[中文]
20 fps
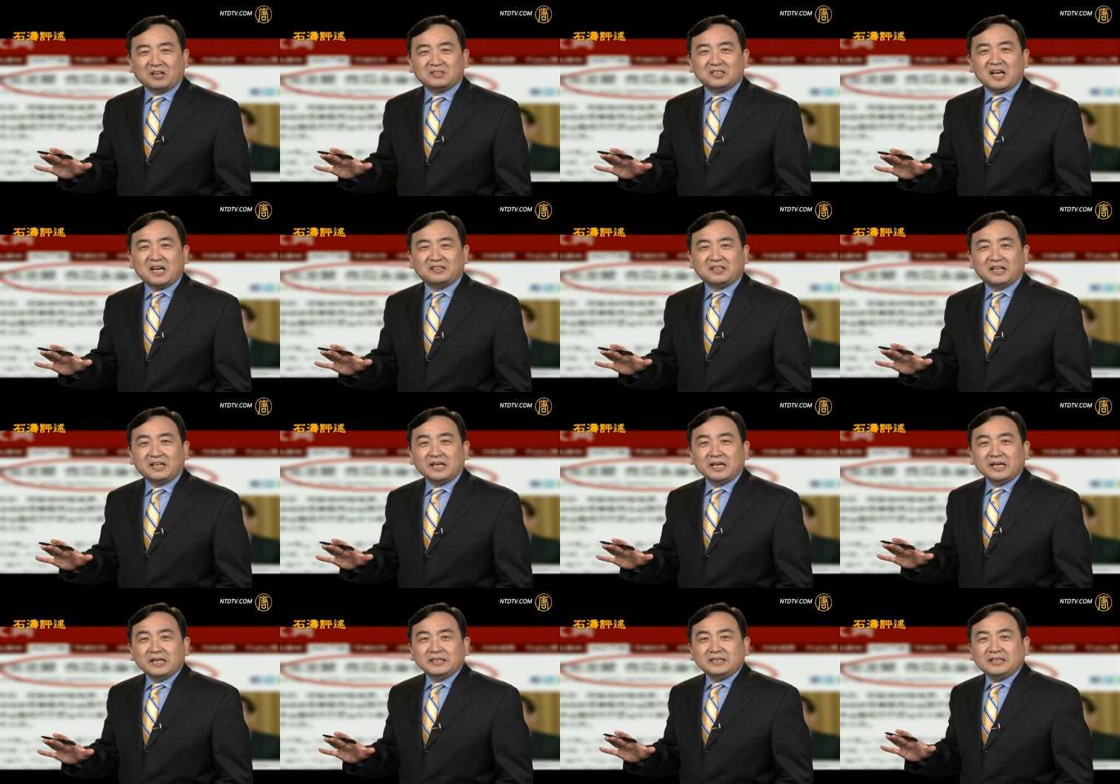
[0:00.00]
站呢，
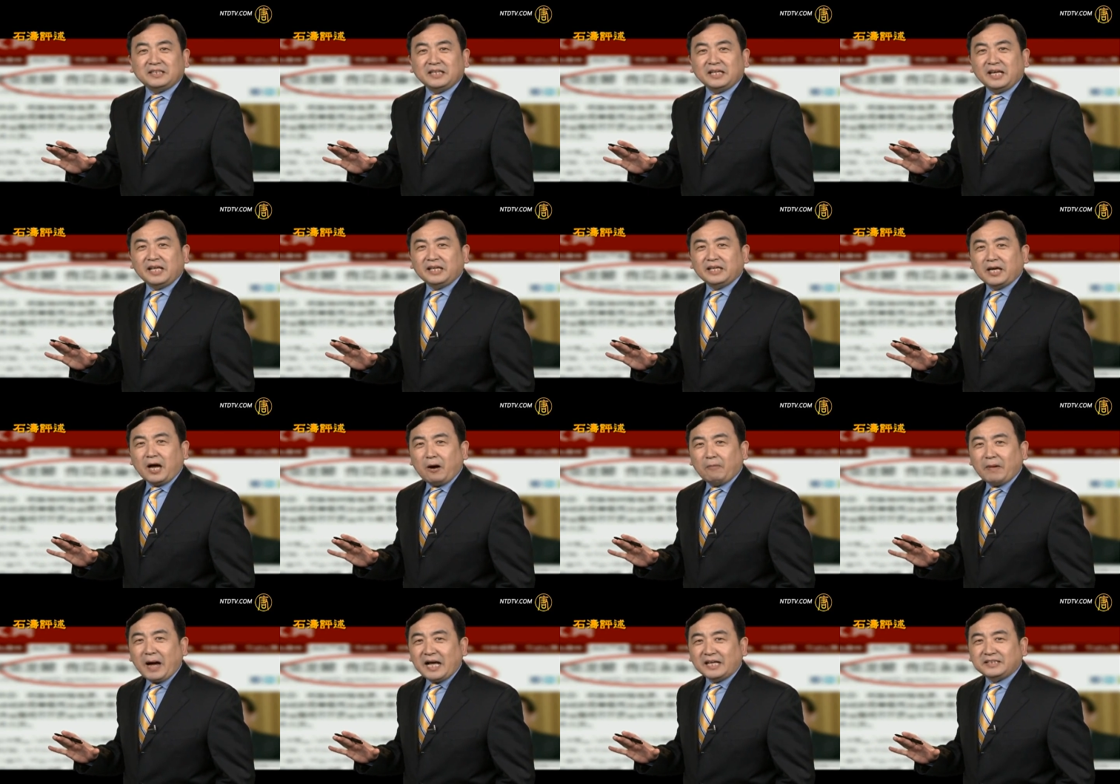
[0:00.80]
极力要
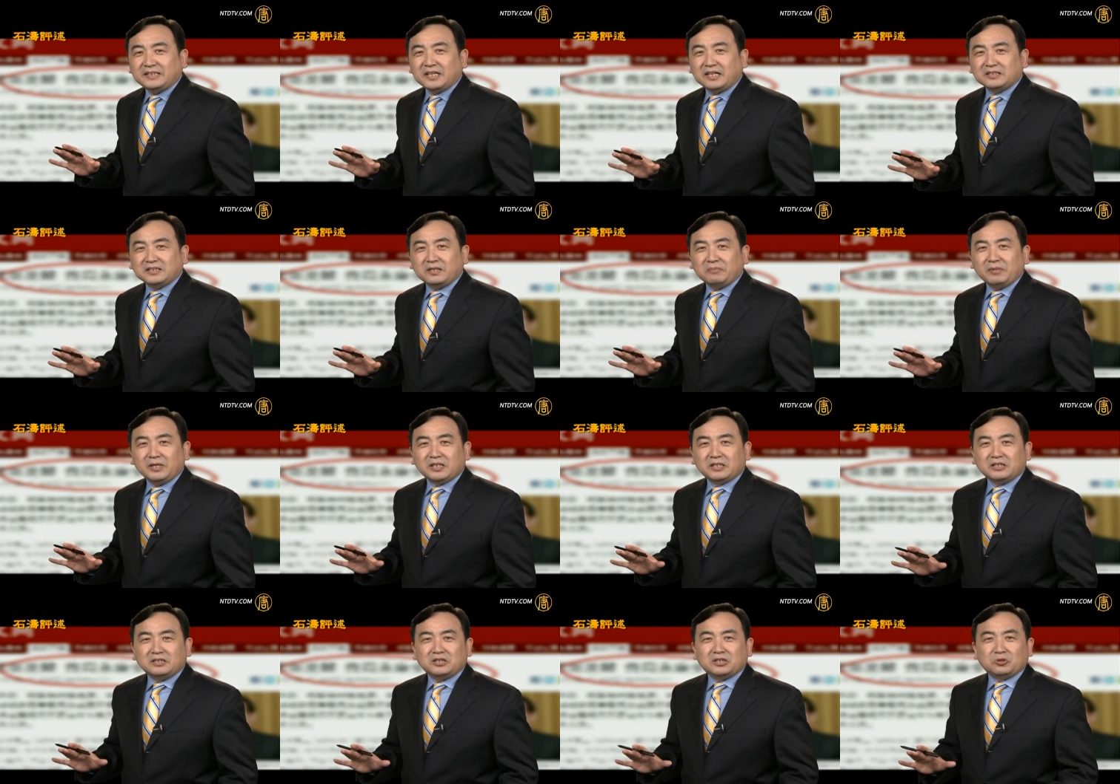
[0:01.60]
把江泽民
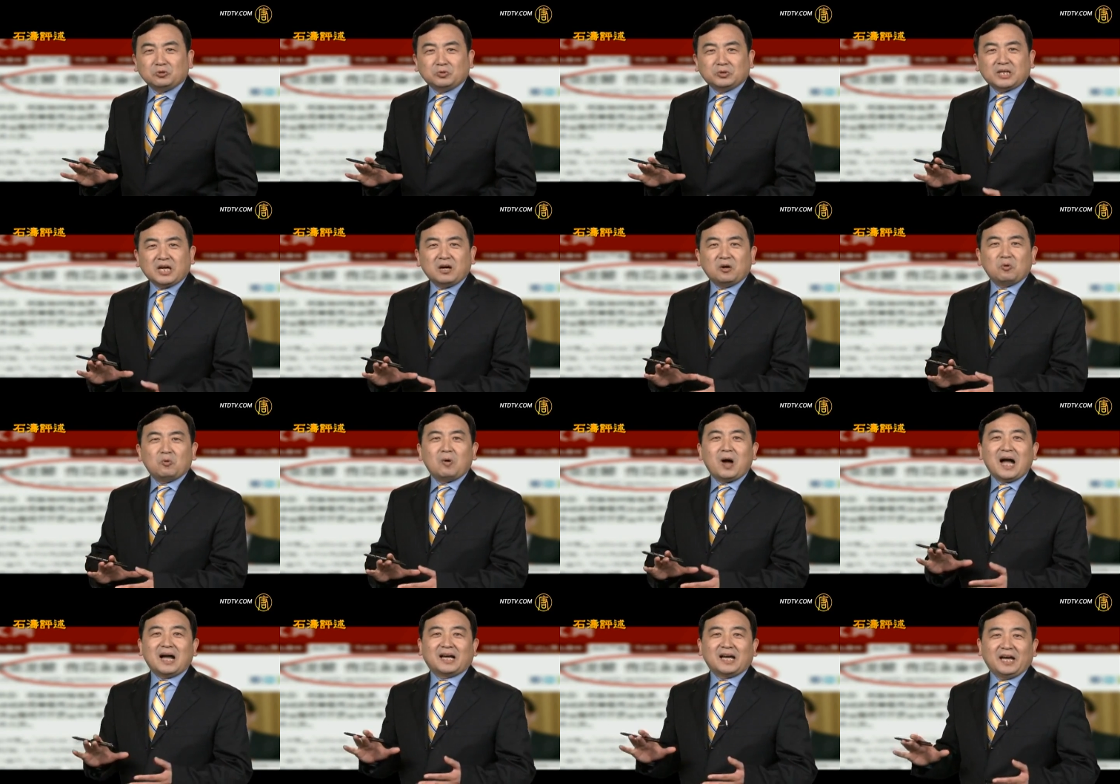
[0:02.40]
跟周永康
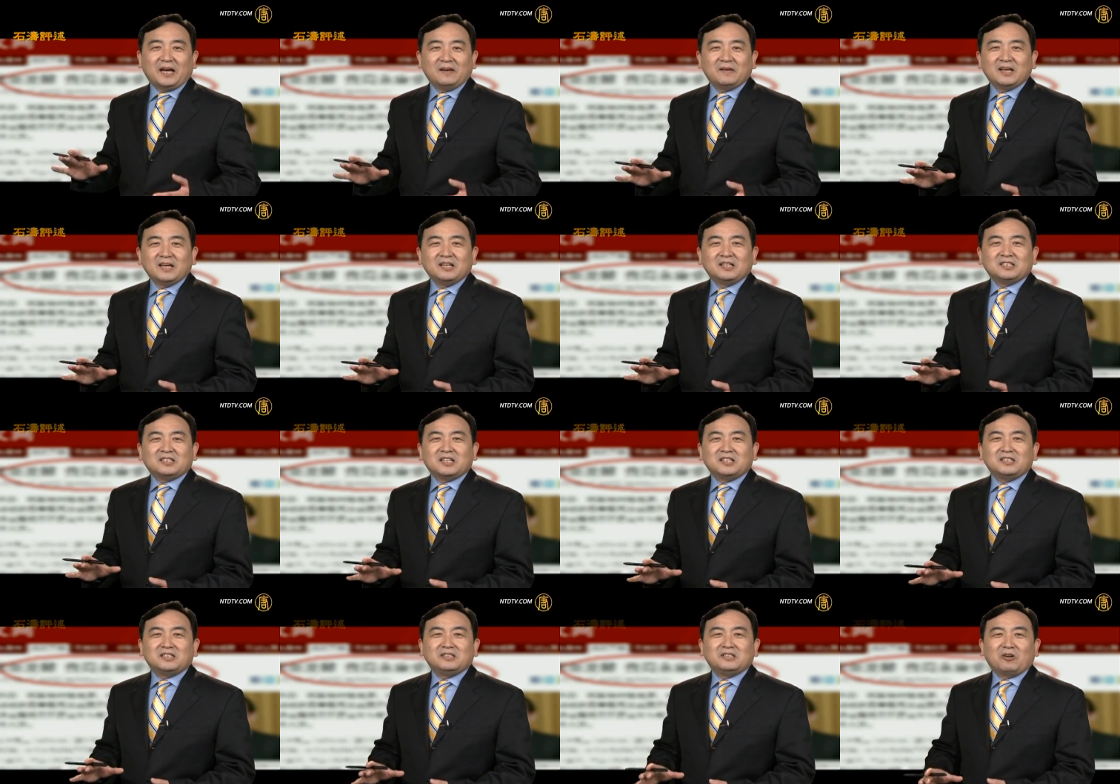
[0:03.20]
划开，
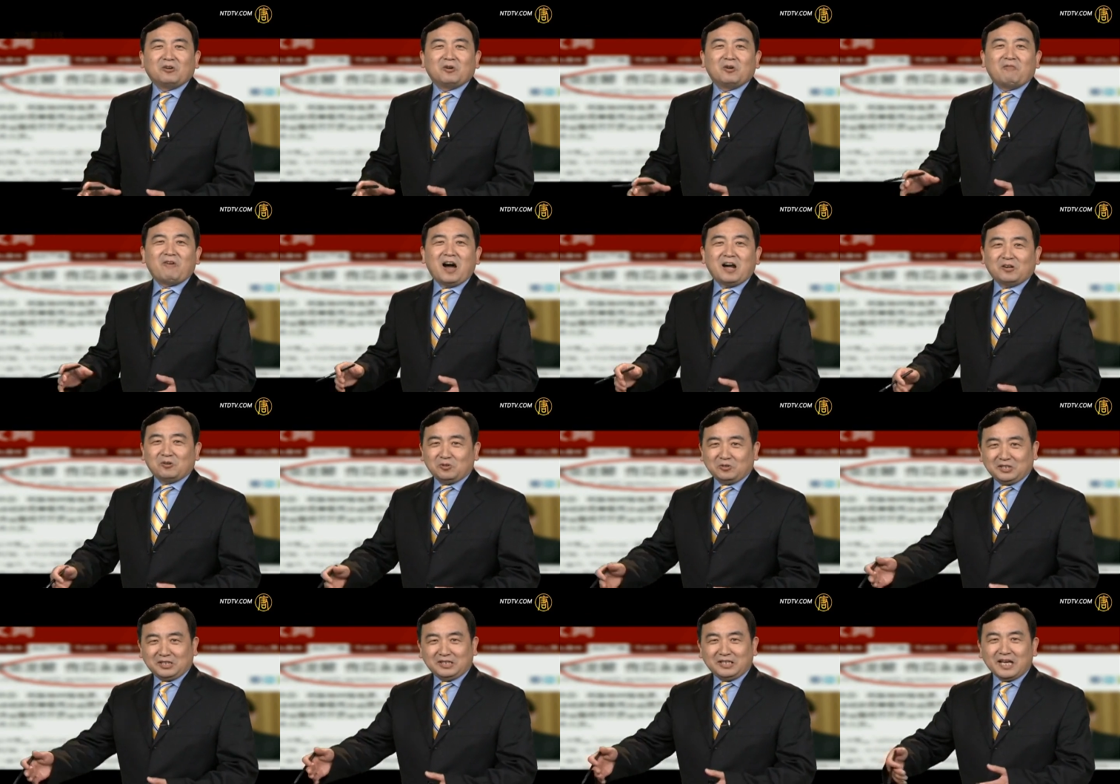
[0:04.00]
甚至有个网上我
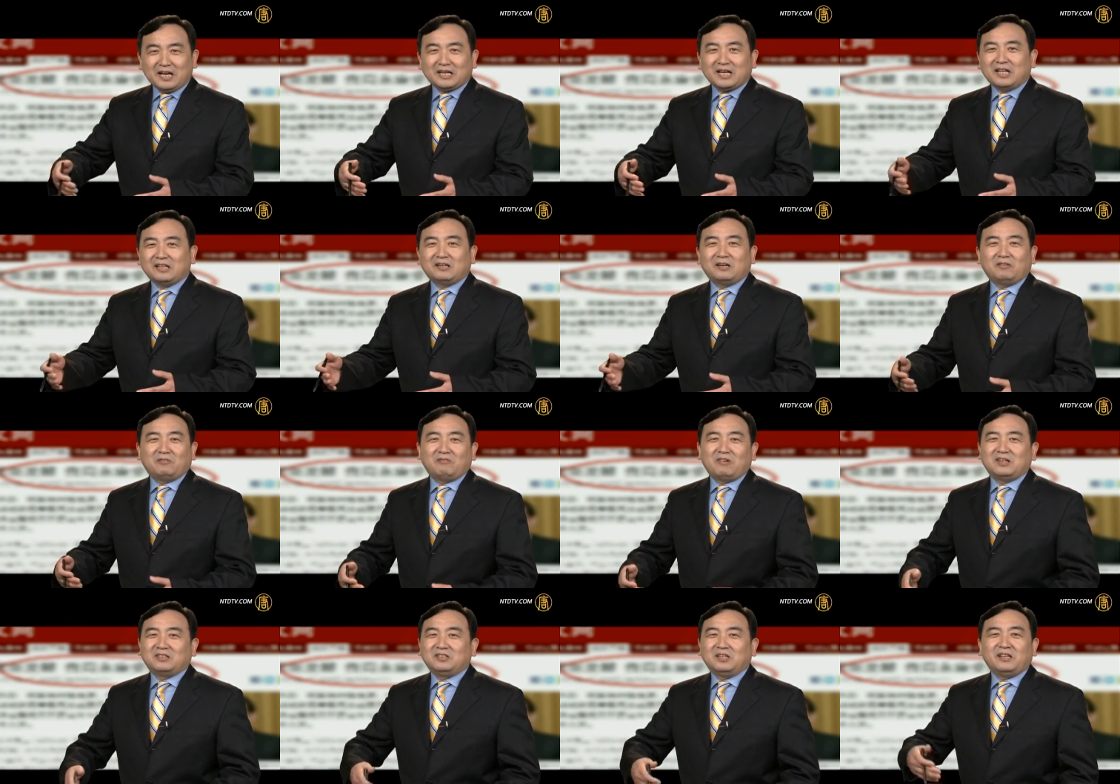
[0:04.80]
今天看到
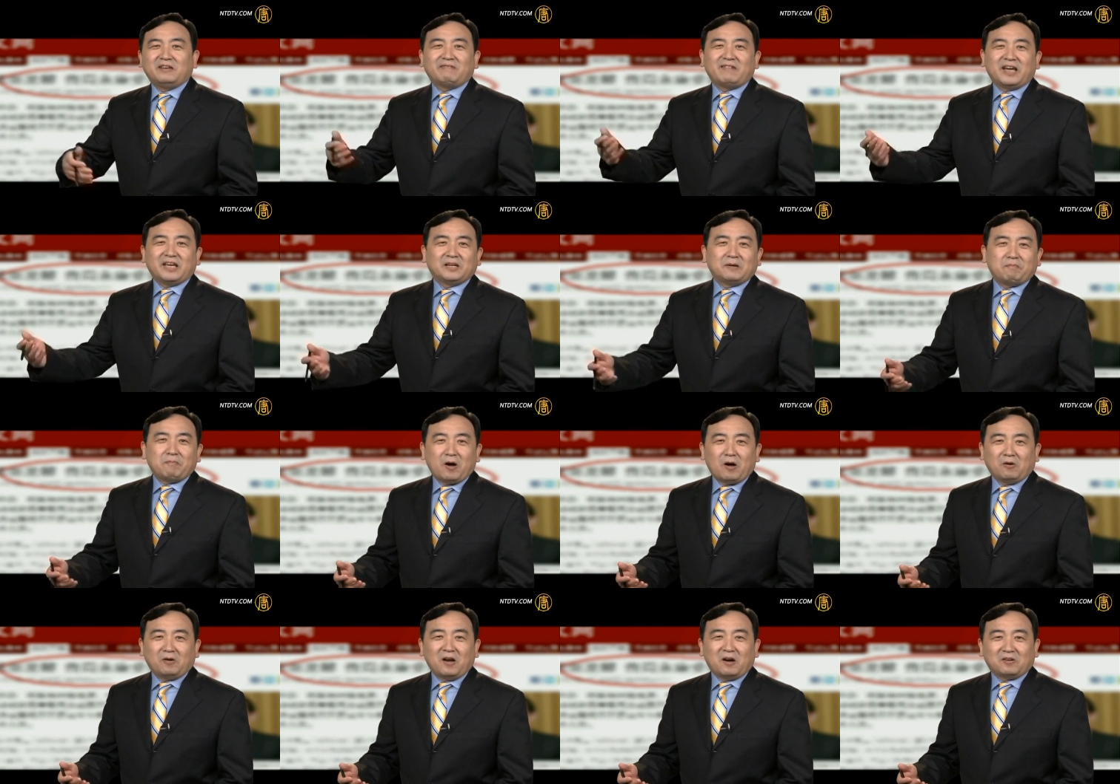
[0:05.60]
往另外一个
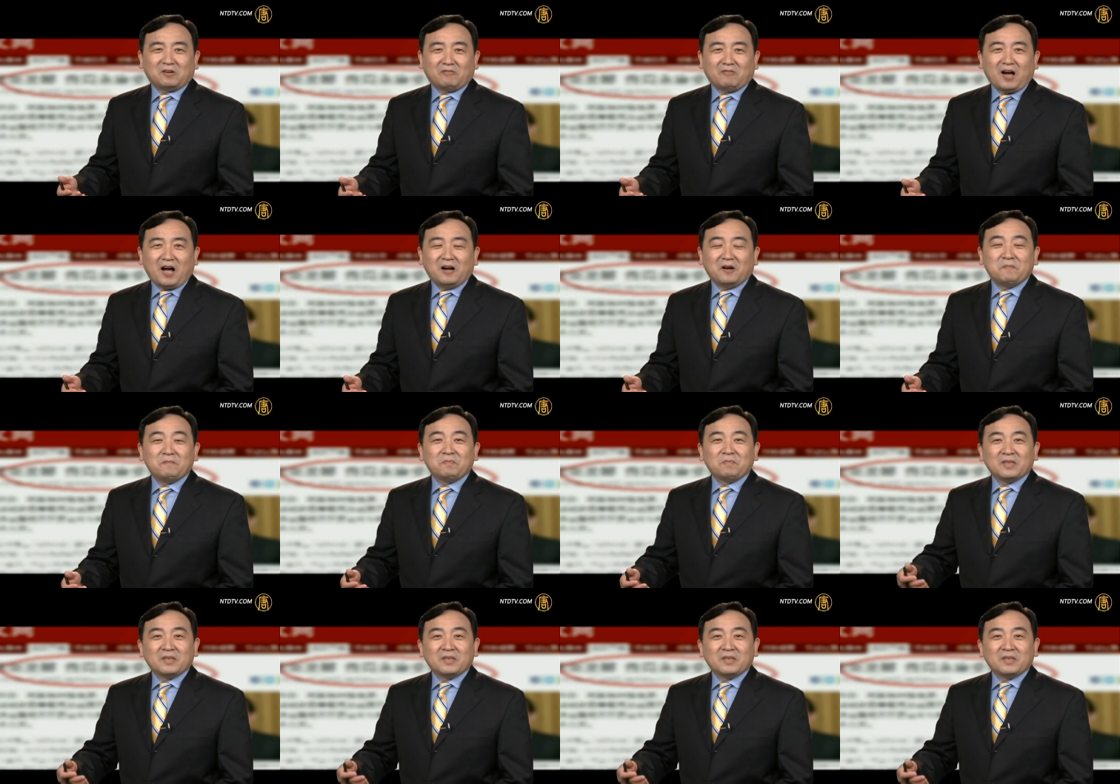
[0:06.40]
爆料的网。